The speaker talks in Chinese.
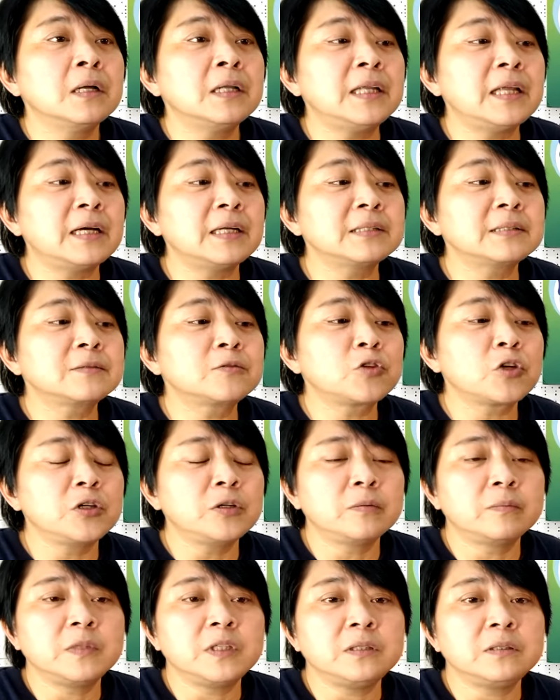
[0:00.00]
那最
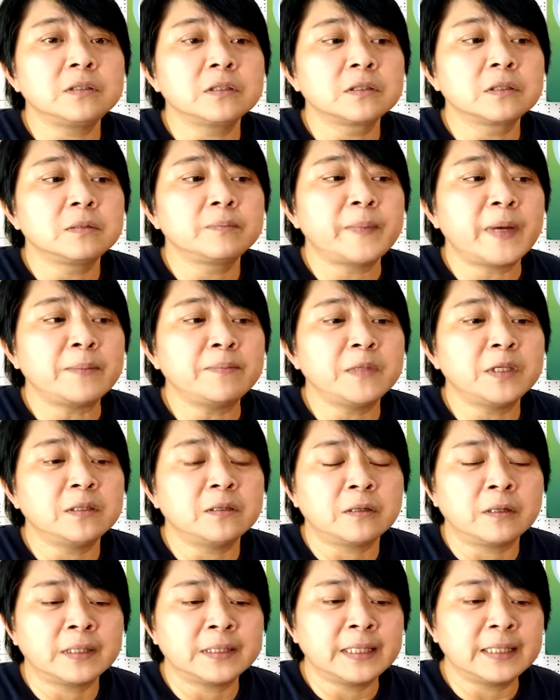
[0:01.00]
有名就是版本
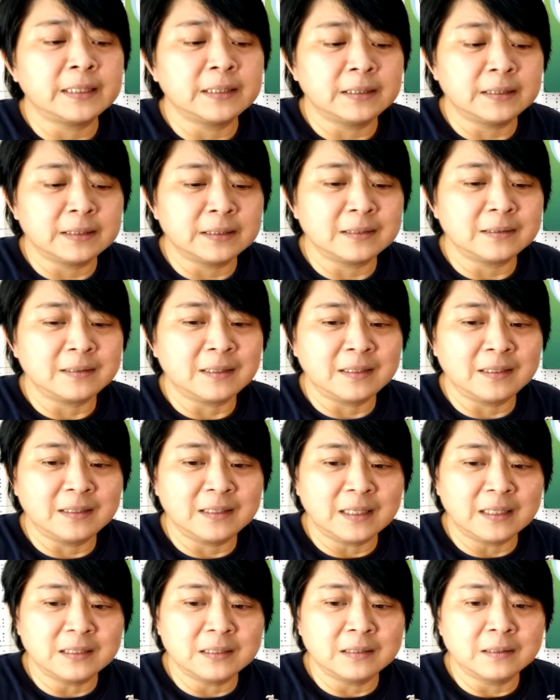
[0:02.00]
哦，那那应
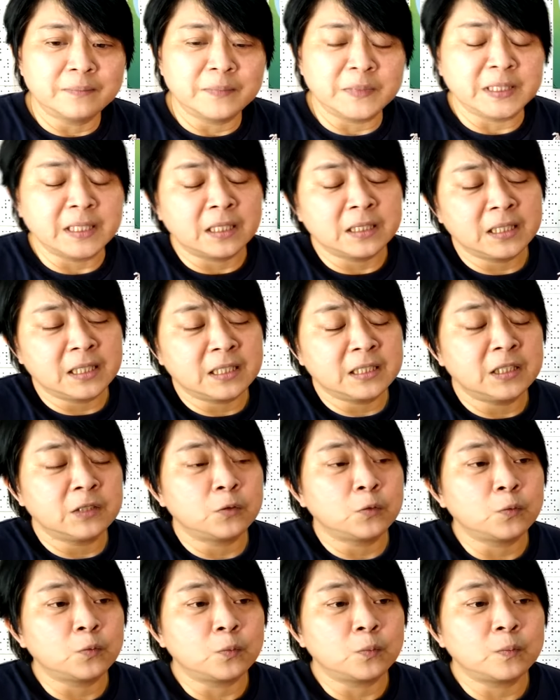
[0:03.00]
该是比较接
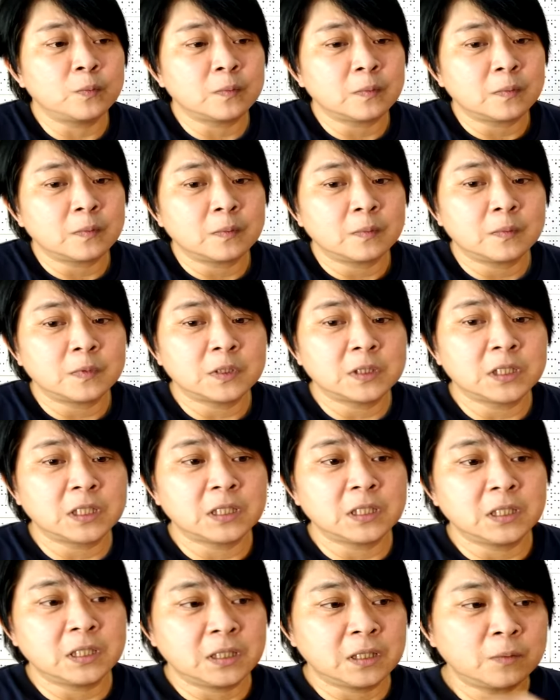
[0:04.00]
近这
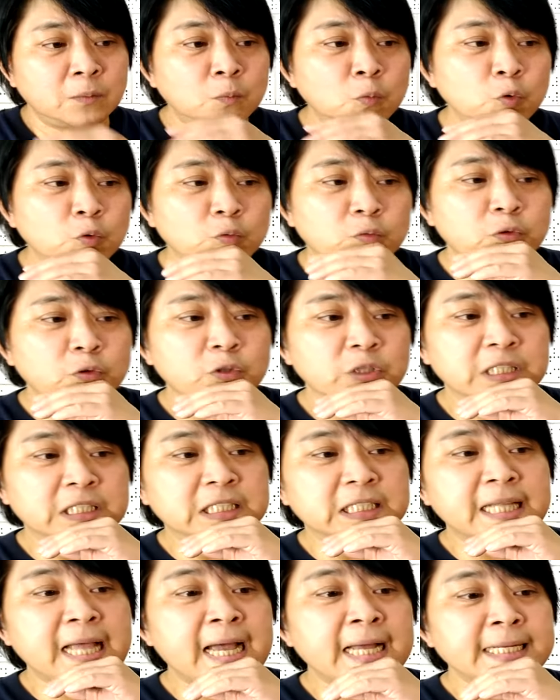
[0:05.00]
个幕府
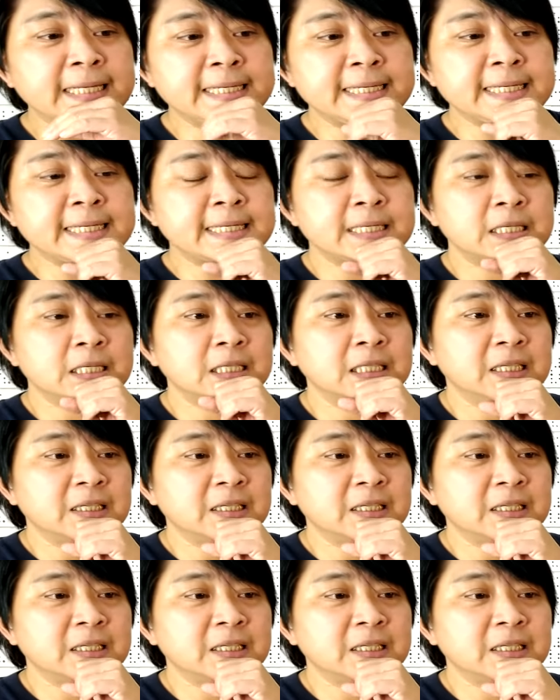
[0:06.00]
时代的明治